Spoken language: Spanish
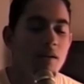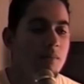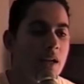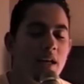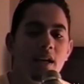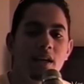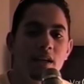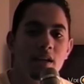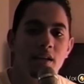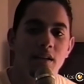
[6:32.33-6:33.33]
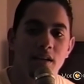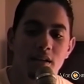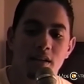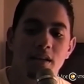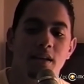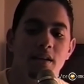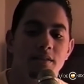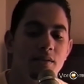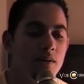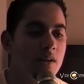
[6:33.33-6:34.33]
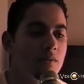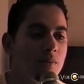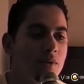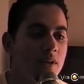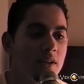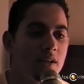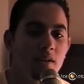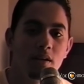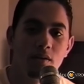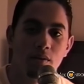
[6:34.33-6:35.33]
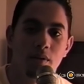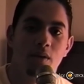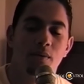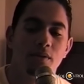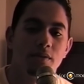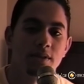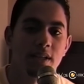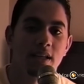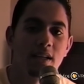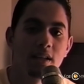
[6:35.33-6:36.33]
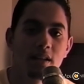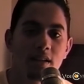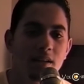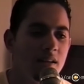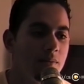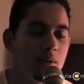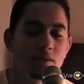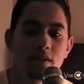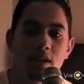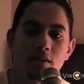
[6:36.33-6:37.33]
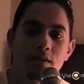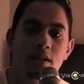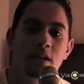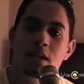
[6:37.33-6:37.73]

me, alegra que haya gente que esté haciendo algo porque la, juventud se salga de, este vicio, estas cosas.